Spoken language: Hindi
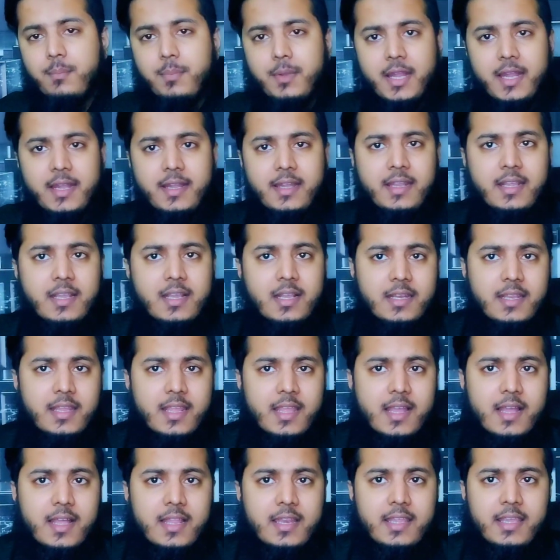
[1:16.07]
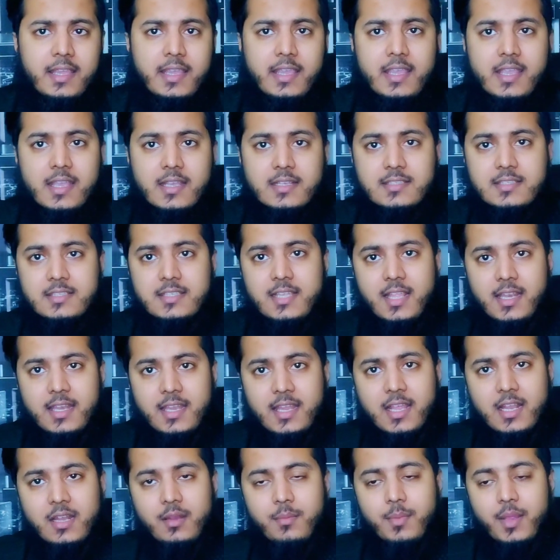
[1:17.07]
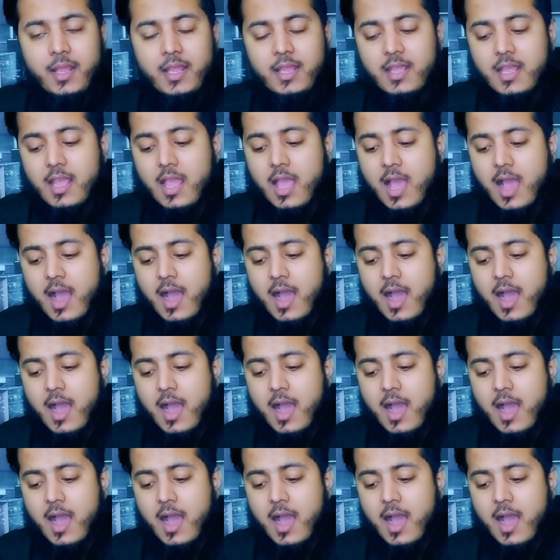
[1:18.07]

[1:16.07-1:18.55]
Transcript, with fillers: अपडेट निकल के आ रही है कि ये सीरियल में